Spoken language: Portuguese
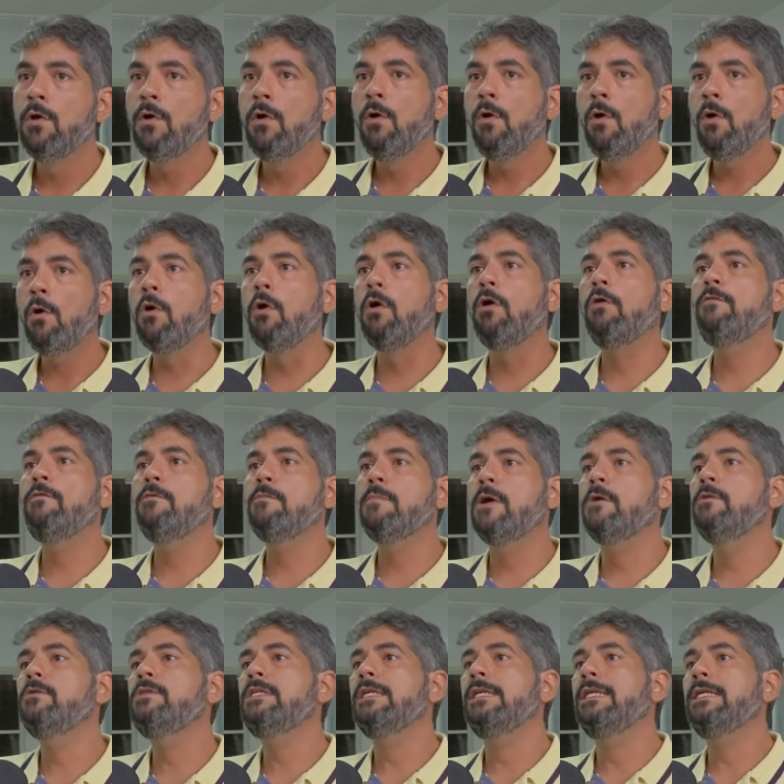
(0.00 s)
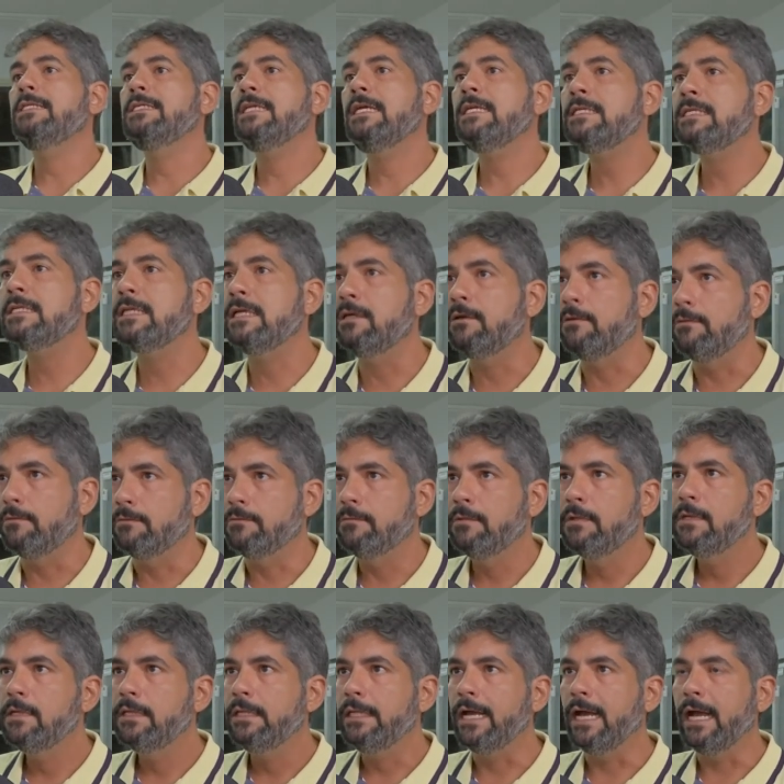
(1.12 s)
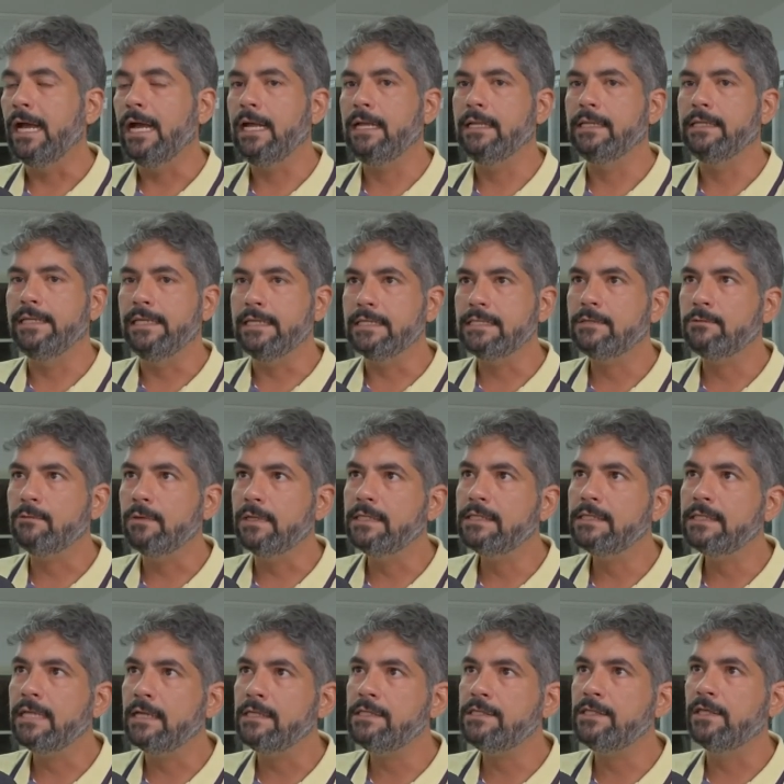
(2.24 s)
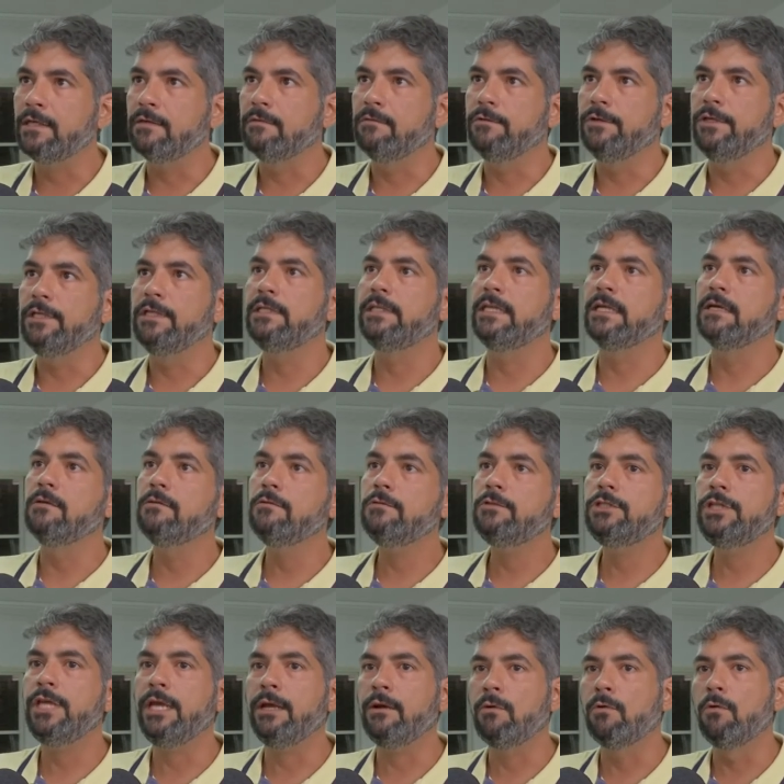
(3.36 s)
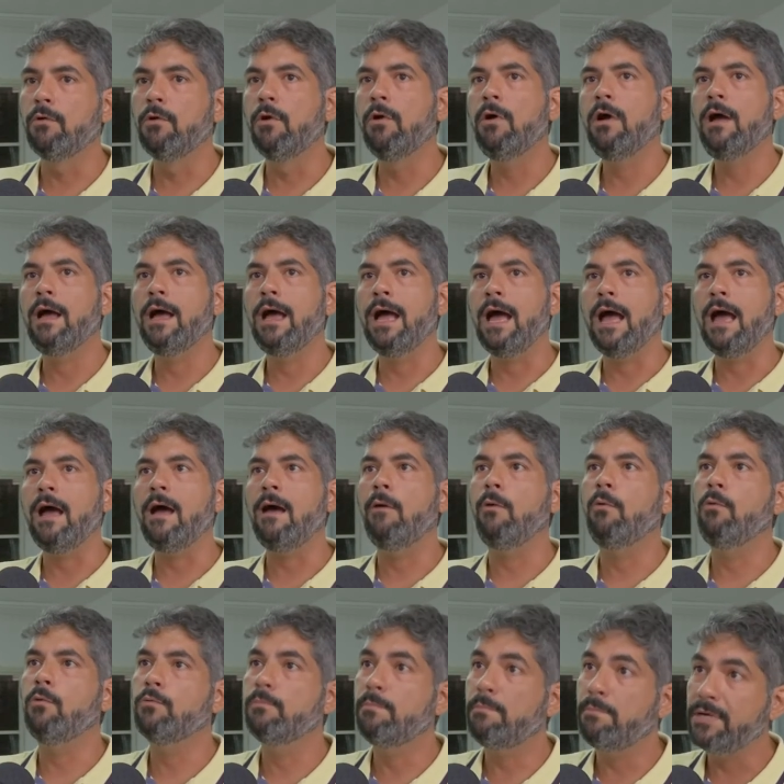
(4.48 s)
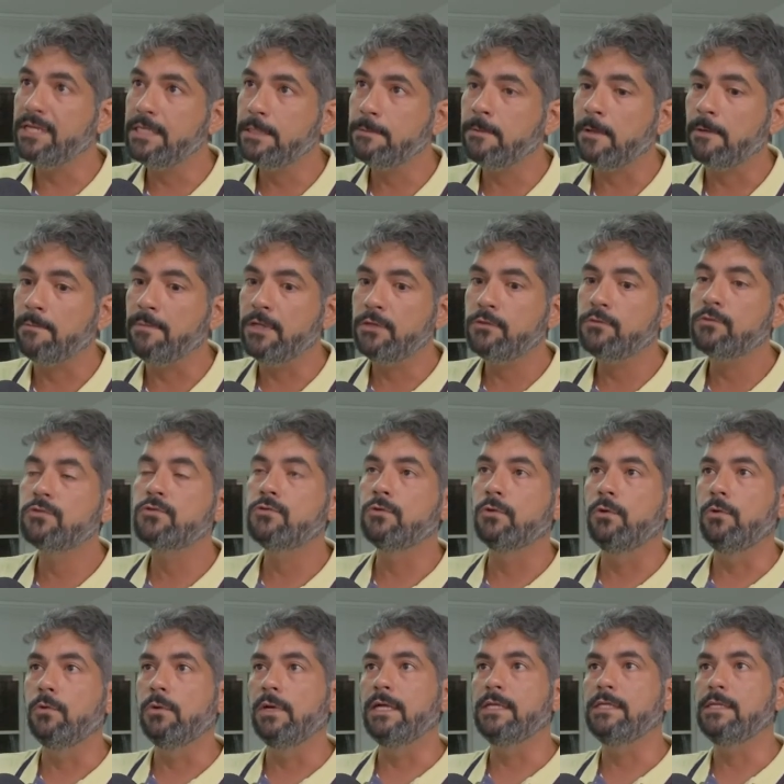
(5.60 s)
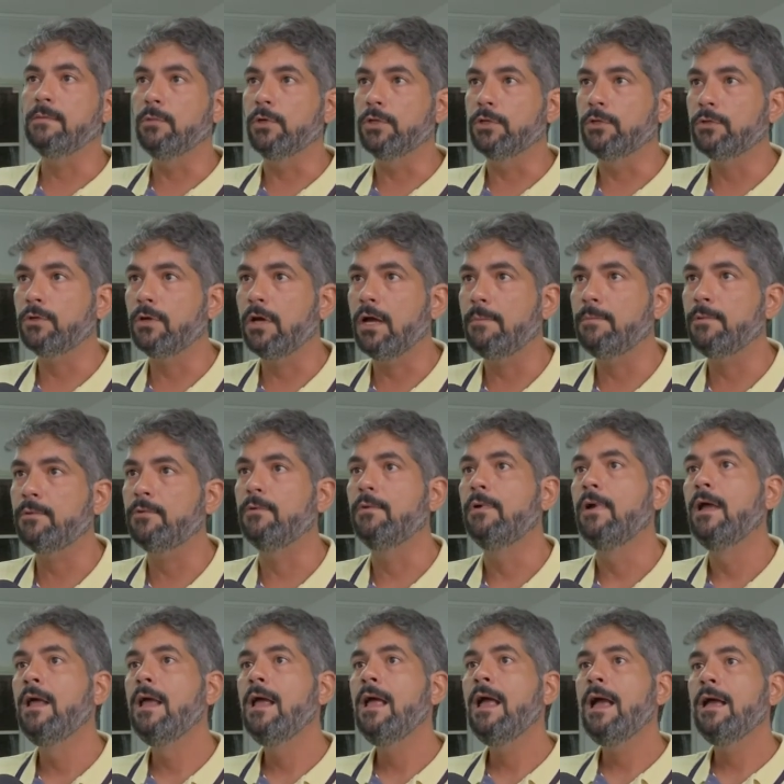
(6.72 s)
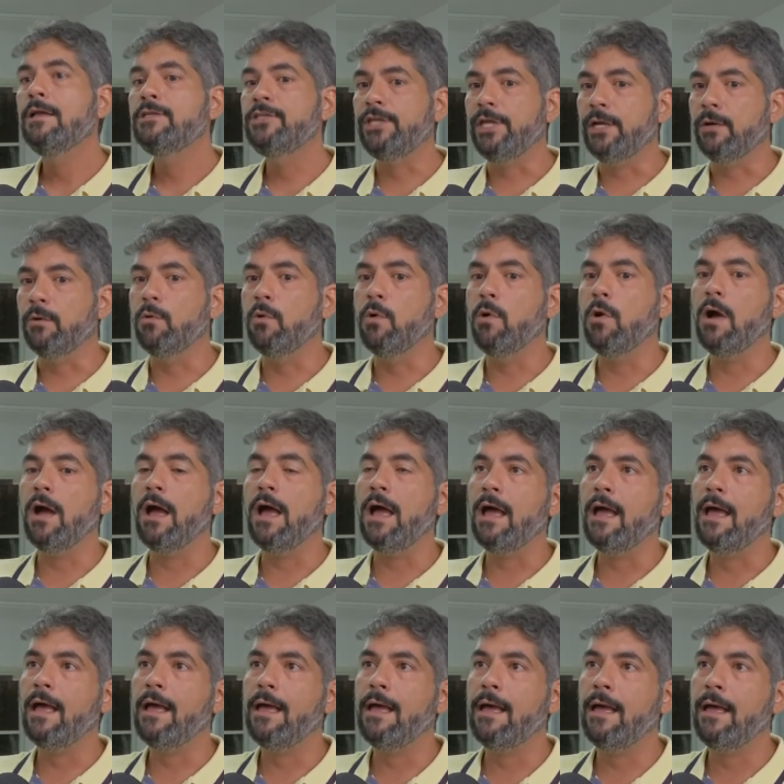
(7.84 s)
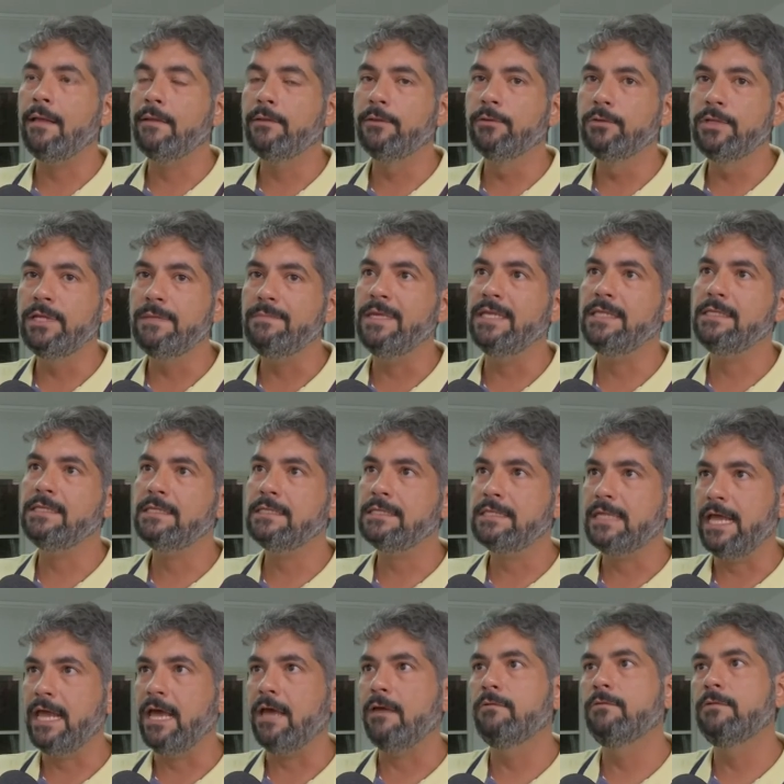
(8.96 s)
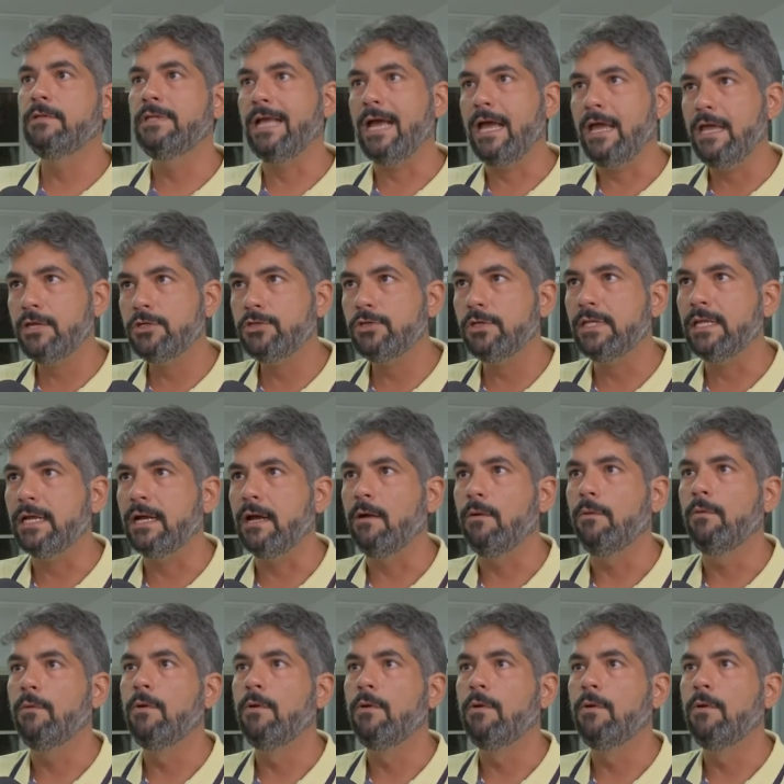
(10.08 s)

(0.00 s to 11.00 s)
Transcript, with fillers: Houve uma utilização tá, desse quantitativo. Então chegou a, principalmente o soro antibotrópico, chegou a, no limite zero na regional.